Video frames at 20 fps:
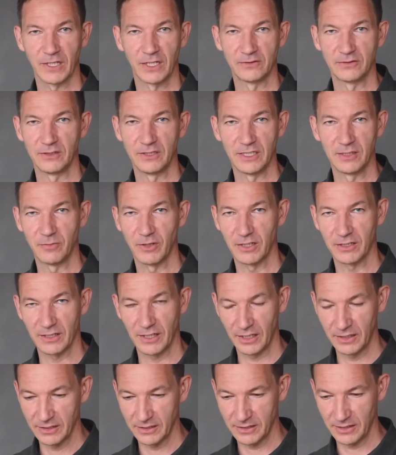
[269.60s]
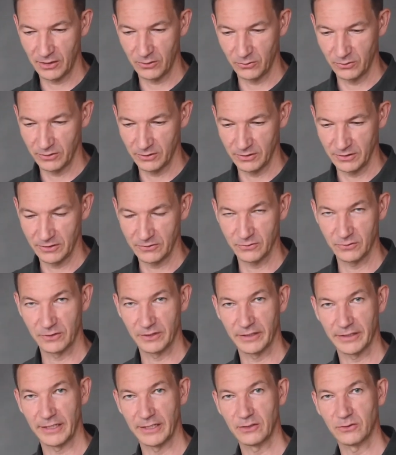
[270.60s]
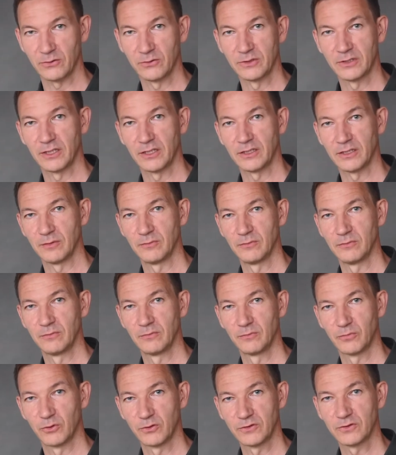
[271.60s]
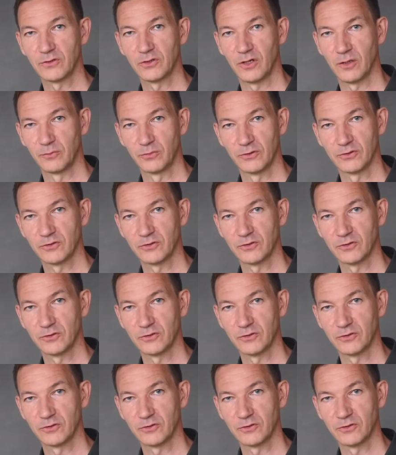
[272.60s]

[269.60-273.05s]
also Leber, Galle da unten, also direkt unter dem Brustkorb,